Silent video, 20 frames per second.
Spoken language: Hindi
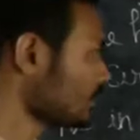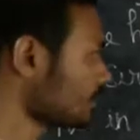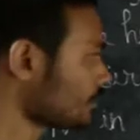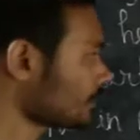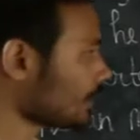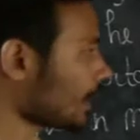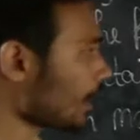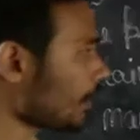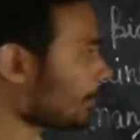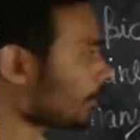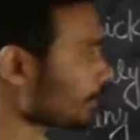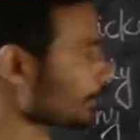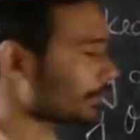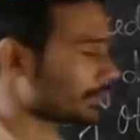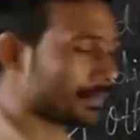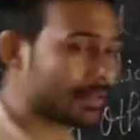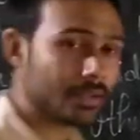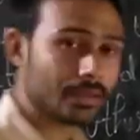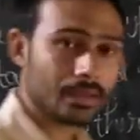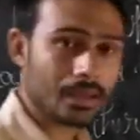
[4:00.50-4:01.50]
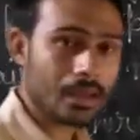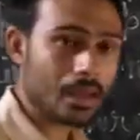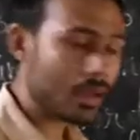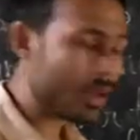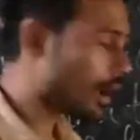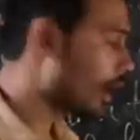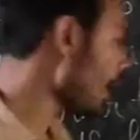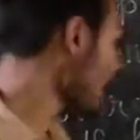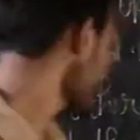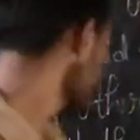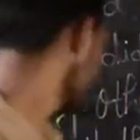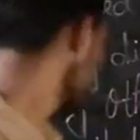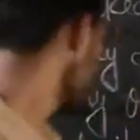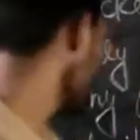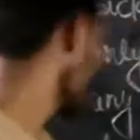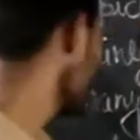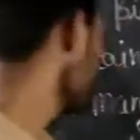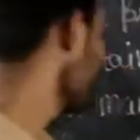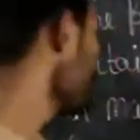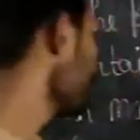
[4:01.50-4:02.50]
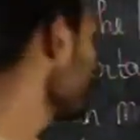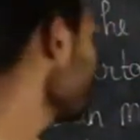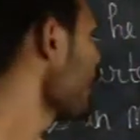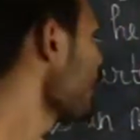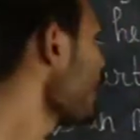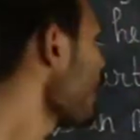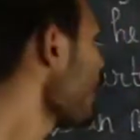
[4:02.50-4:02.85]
साबरमती के आश्रम में